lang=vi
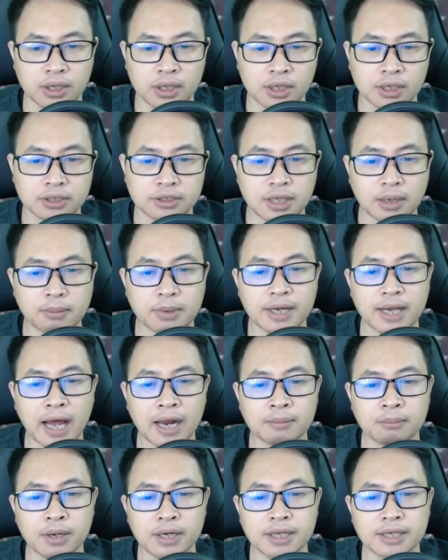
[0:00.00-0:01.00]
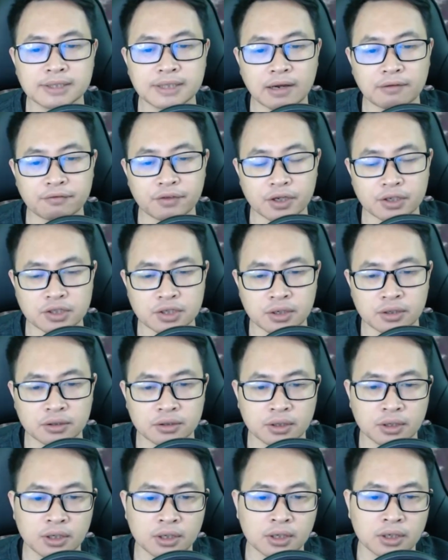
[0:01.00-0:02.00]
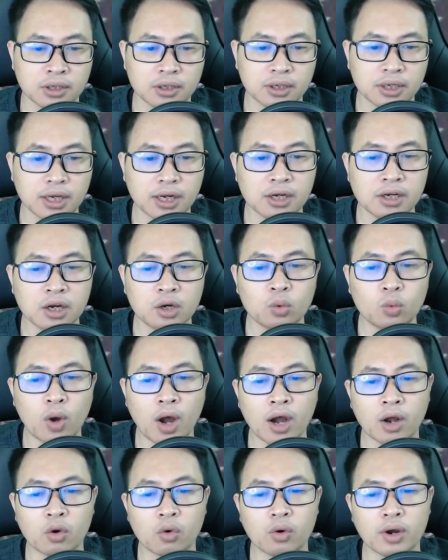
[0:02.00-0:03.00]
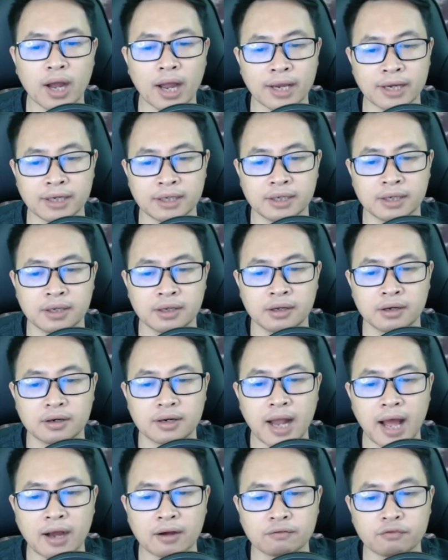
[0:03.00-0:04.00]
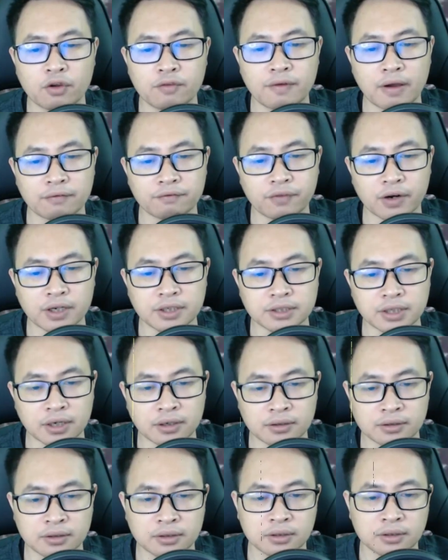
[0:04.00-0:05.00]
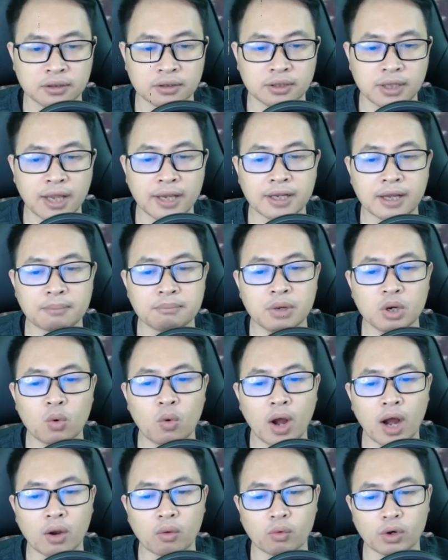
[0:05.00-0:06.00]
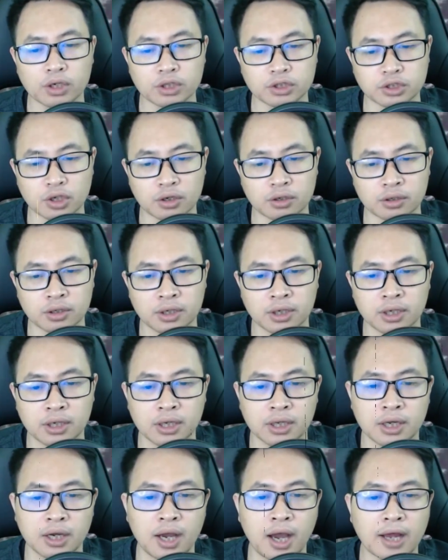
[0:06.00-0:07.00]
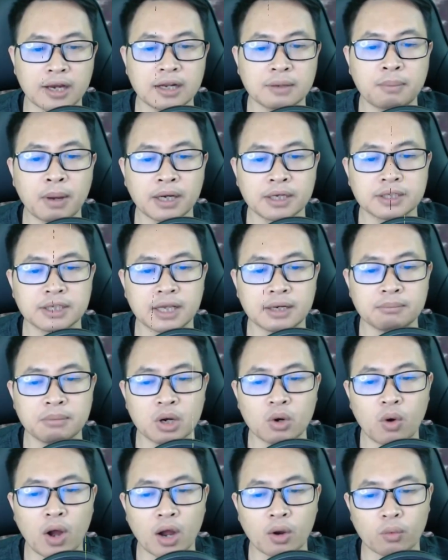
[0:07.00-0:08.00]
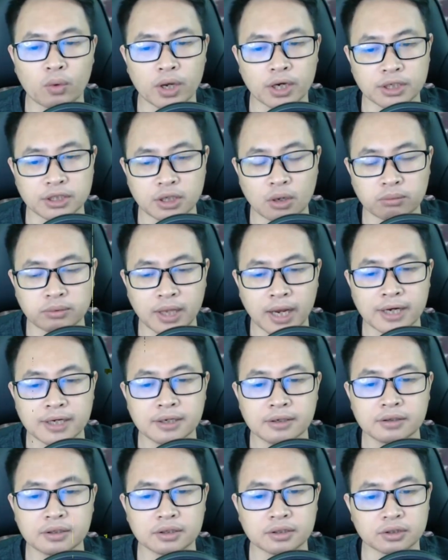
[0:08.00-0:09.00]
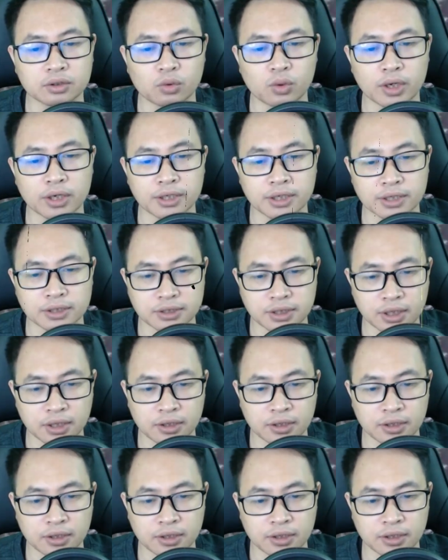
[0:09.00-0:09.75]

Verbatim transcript: Trần Minh An mới đi ra phía trước Đi lướt qua cô gái Đang vui vẻ phấn chấn Tay cầm bức họa cuộn tròn Hắn được bắt nhìn bức họa quyền trong tay nữ tử luyện khí sĩ